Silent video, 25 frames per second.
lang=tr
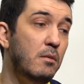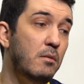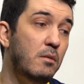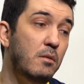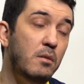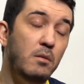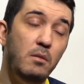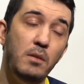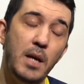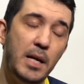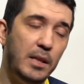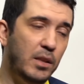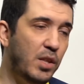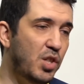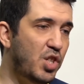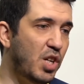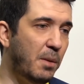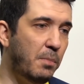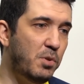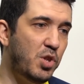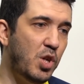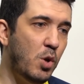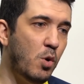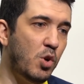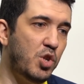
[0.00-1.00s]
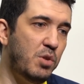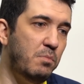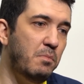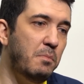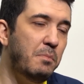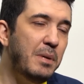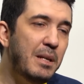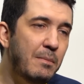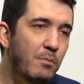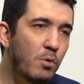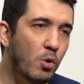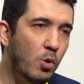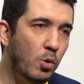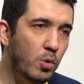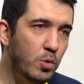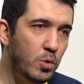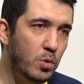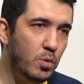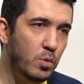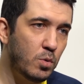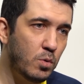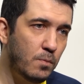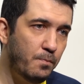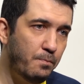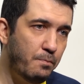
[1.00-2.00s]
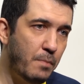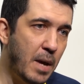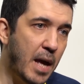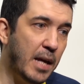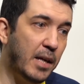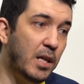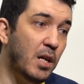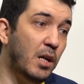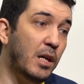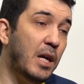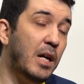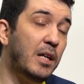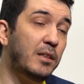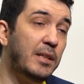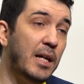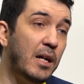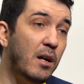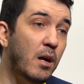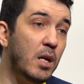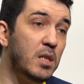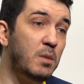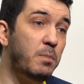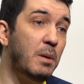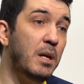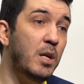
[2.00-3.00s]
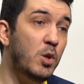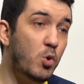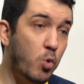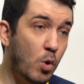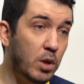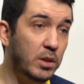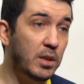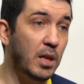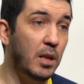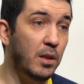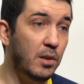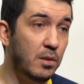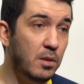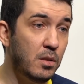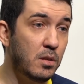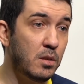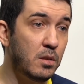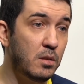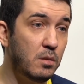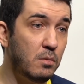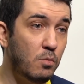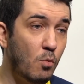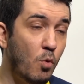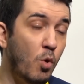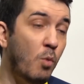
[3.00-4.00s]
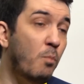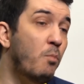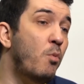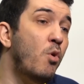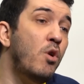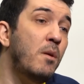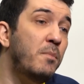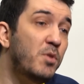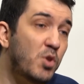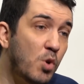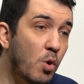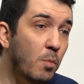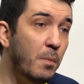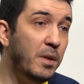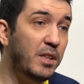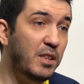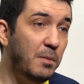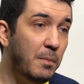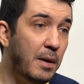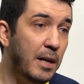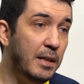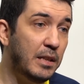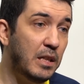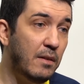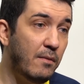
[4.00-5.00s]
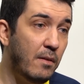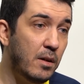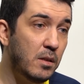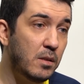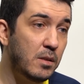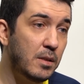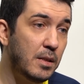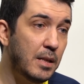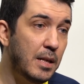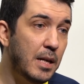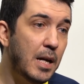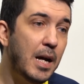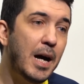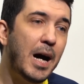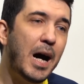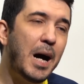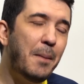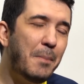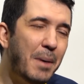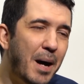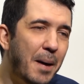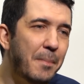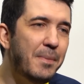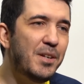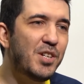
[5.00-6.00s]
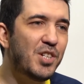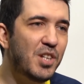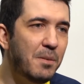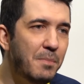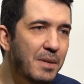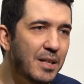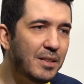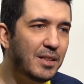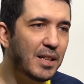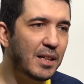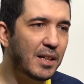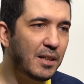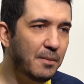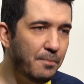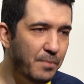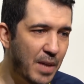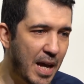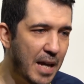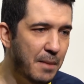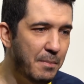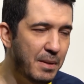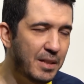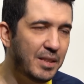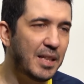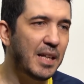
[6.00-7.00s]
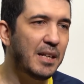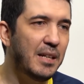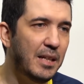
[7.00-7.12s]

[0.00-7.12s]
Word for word: E, yani diyecek bir şey yok şimdi bilmiyoruz. Belki hakikaten Gasperini çok hatalıdır. Böyle bir şey olma ihtimali de var. Ama abi işte bir takımda yani bir